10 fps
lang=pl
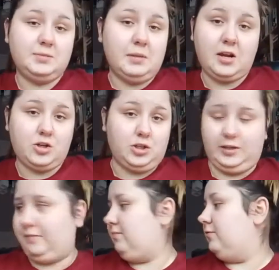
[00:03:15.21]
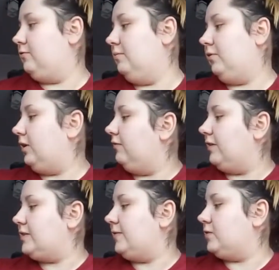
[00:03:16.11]
zmarszczki w głębokich
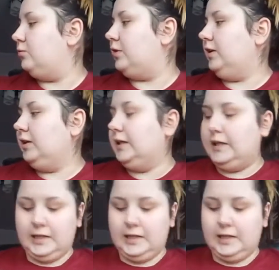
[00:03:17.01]
warstwach skóry.